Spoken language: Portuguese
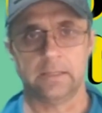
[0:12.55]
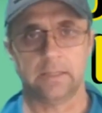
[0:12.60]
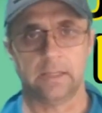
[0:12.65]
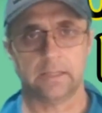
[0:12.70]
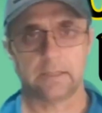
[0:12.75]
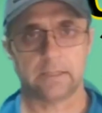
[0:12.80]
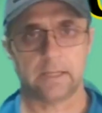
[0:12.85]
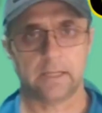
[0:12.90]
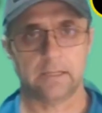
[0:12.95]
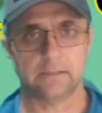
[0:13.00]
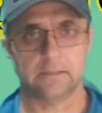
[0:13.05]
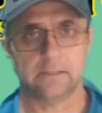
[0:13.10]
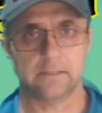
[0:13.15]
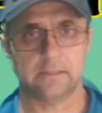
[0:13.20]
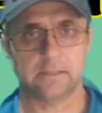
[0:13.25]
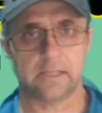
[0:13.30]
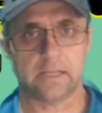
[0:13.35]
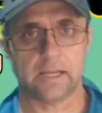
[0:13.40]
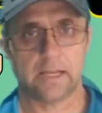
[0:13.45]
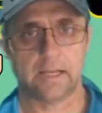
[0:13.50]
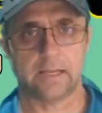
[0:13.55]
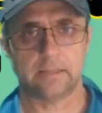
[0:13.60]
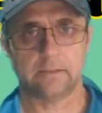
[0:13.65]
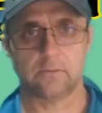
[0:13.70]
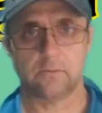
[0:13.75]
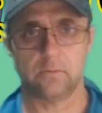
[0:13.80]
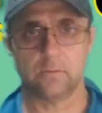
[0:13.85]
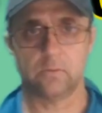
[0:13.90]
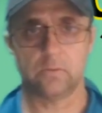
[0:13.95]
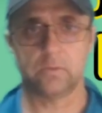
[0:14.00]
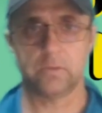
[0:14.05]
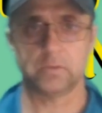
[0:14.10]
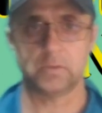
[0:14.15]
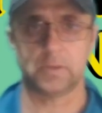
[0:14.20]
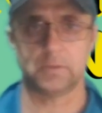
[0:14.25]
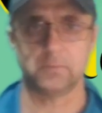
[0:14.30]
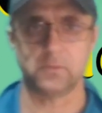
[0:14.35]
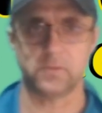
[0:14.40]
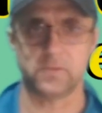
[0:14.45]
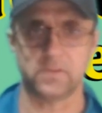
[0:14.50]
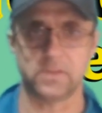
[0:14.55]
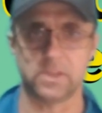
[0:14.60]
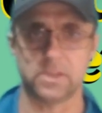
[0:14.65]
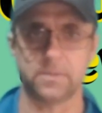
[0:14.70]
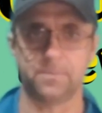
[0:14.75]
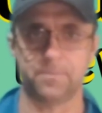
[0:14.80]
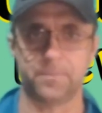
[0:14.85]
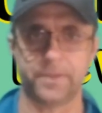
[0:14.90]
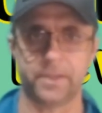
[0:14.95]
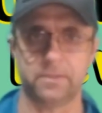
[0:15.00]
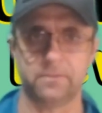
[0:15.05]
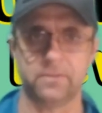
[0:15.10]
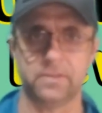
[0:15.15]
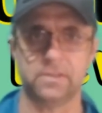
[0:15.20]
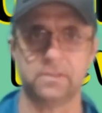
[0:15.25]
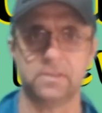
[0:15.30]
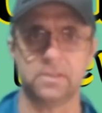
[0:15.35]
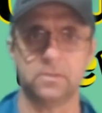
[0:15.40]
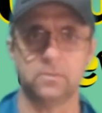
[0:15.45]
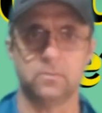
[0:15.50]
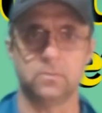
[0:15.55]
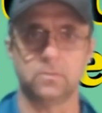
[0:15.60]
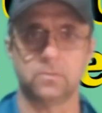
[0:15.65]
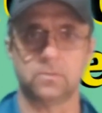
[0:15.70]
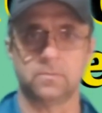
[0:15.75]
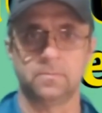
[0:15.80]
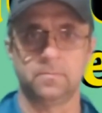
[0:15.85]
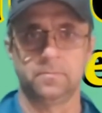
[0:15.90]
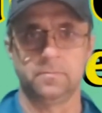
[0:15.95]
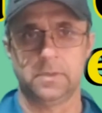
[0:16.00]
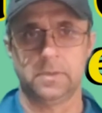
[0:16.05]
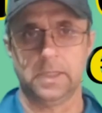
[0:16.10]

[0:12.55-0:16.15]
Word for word: Detalhes desse caso conto a você em 20 segundos.